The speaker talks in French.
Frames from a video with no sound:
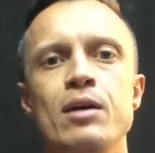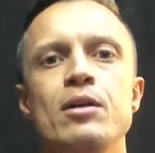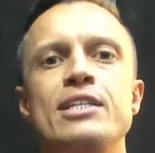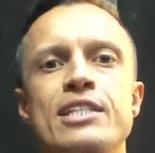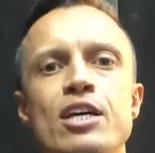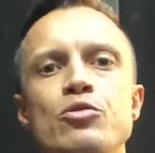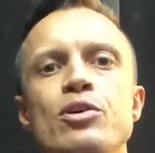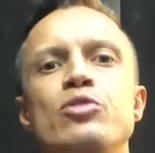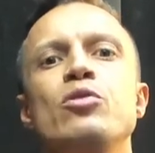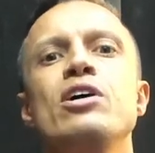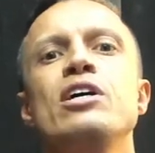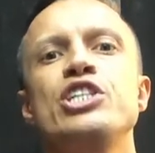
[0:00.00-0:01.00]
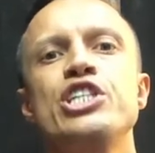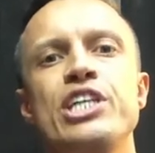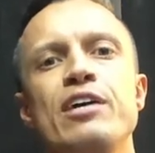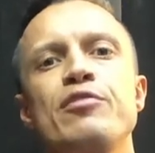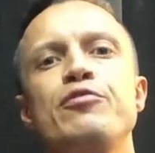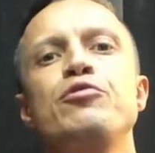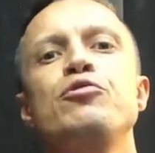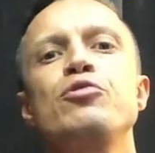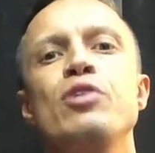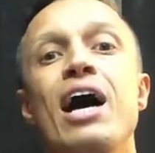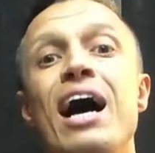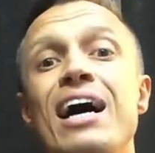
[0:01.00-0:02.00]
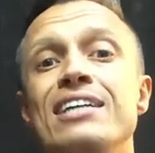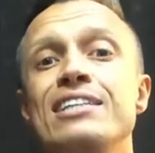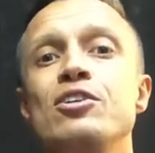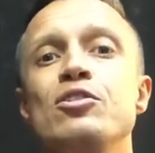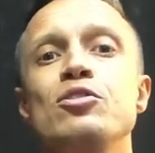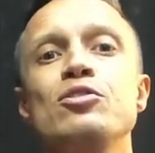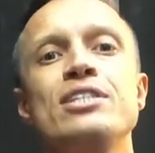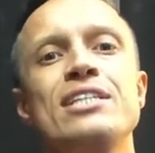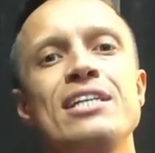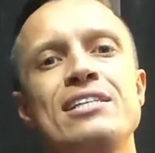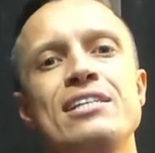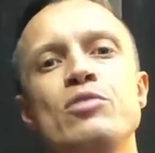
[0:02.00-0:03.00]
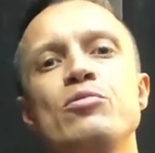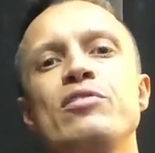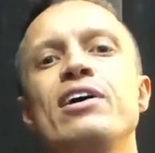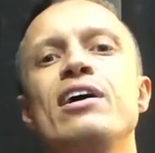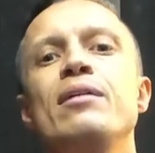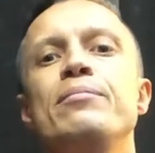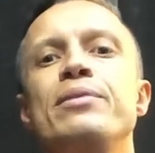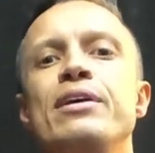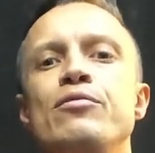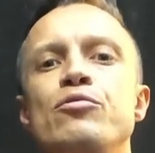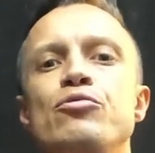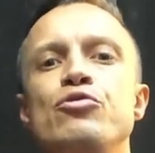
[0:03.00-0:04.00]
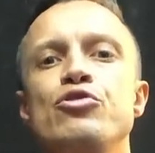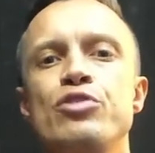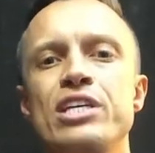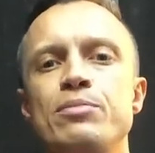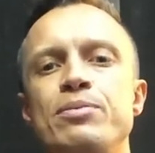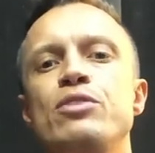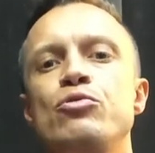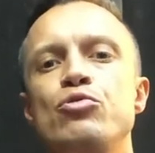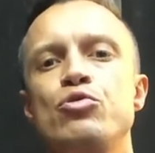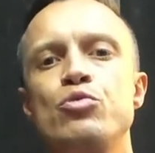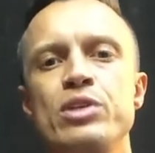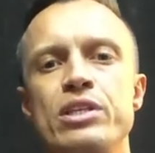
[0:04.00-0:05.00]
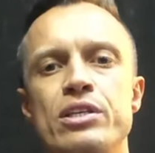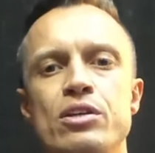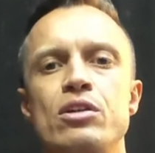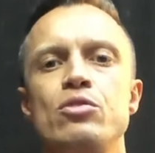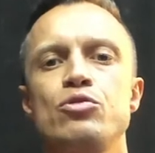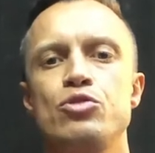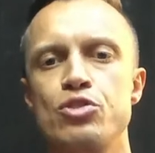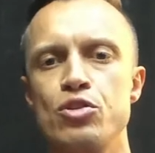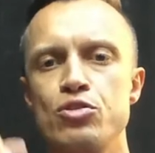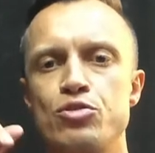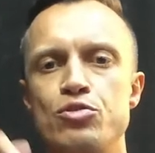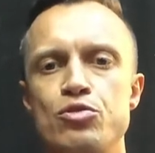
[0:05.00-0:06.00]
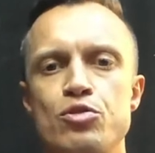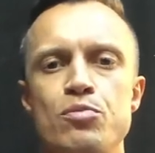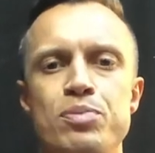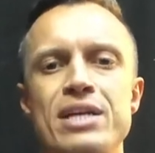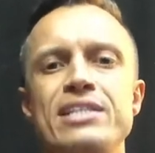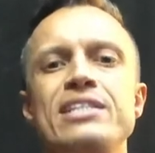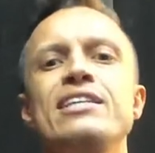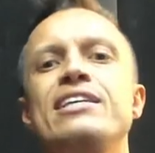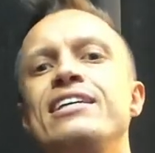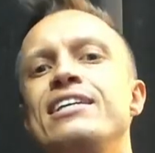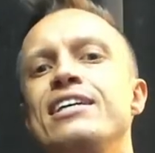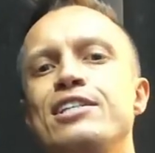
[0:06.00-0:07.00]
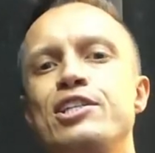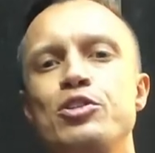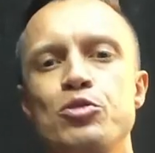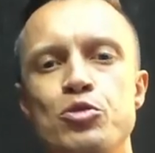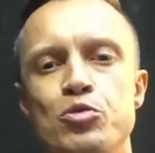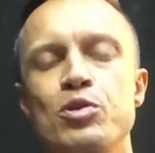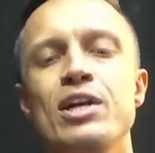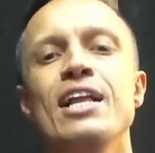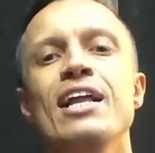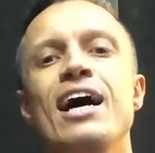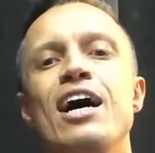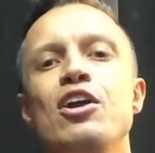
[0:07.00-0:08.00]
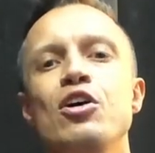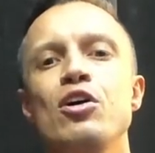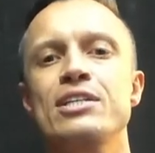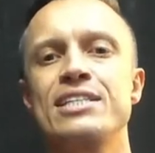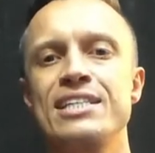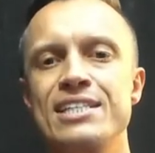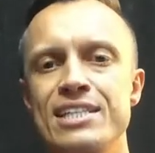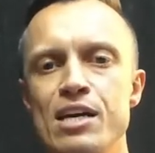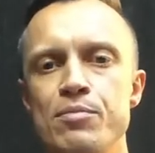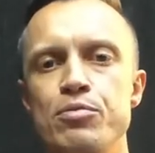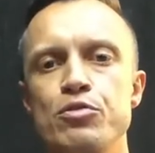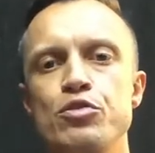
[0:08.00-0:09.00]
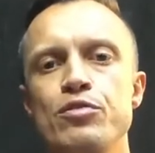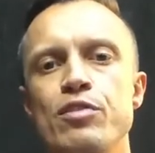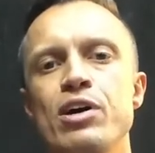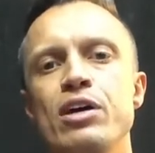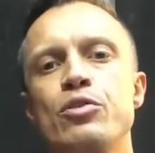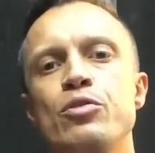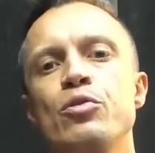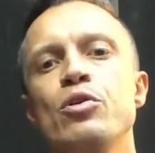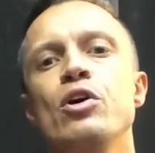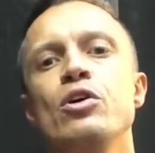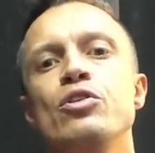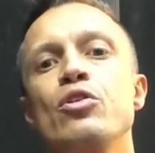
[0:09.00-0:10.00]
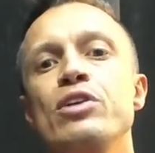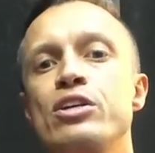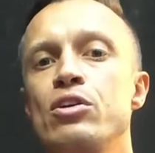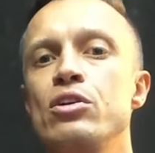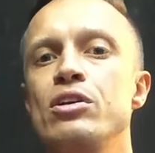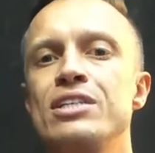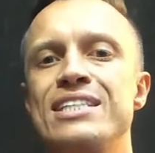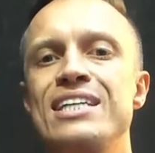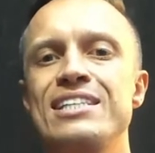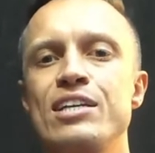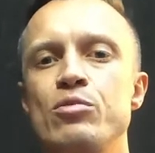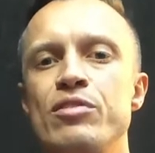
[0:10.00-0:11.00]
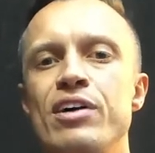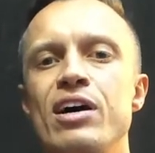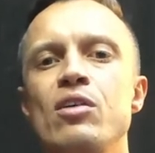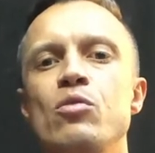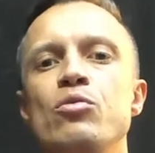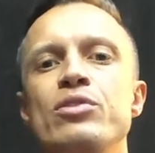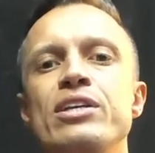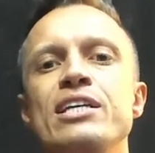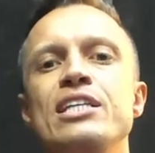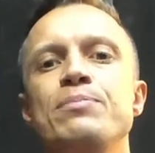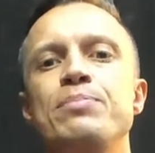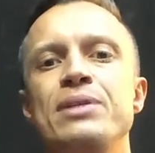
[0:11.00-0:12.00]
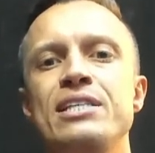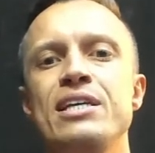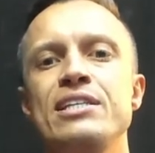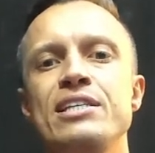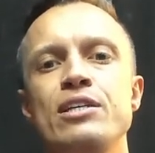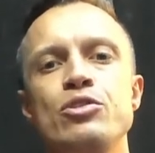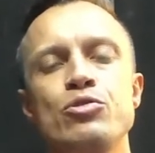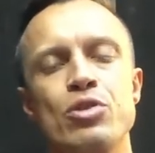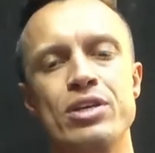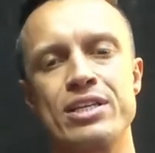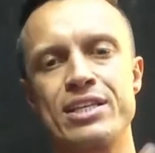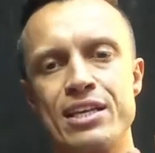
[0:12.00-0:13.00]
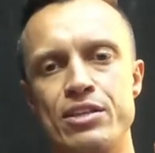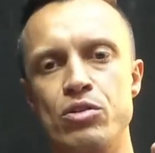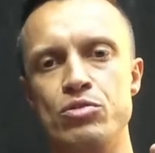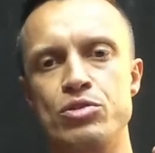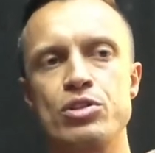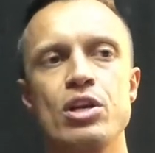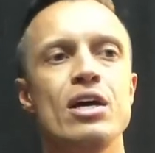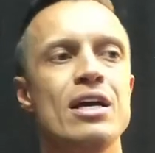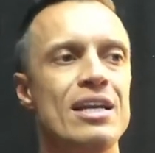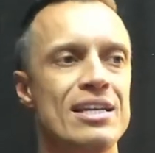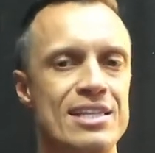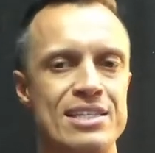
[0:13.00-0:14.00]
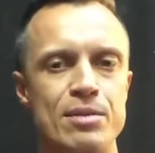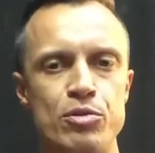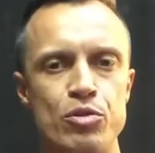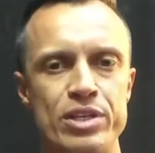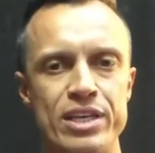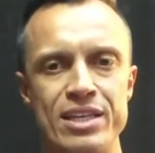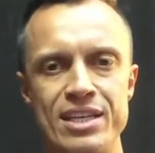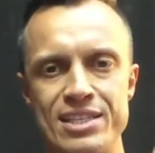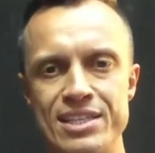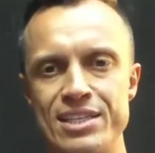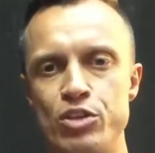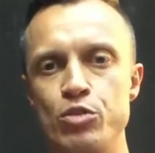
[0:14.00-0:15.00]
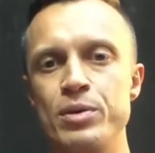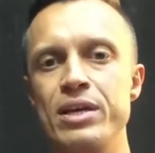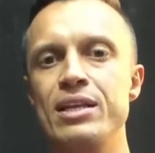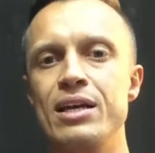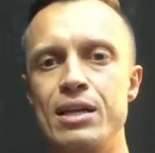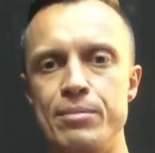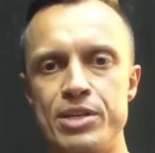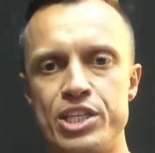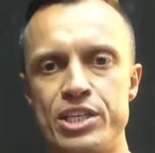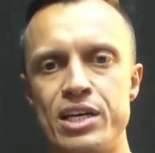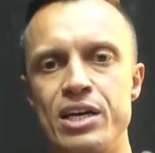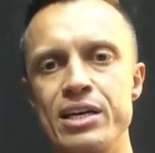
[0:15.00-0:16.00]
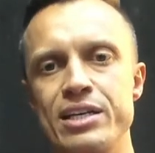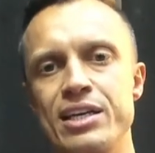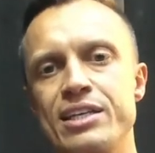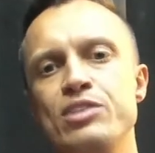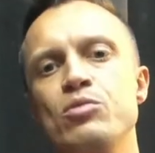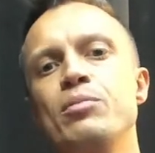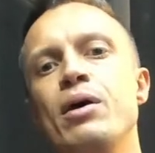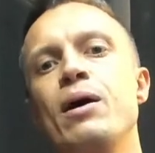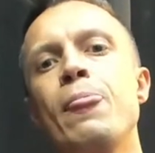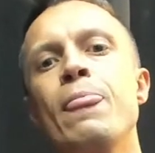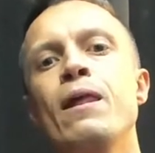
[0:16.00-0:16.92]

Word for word: Salut à toi, cher futur adhérent Salsa Nueva. Bienvenue. Je t'explique tout de suite le sens de ce planning qu'il y a ci-dessous. Alors, c'est simple. Tu vas voir que dans l'école Salsa Nueva, on est spécialisé sur quatre danses. La salsa portoricaine, la salsa cubaine, la bachata et la kizomba.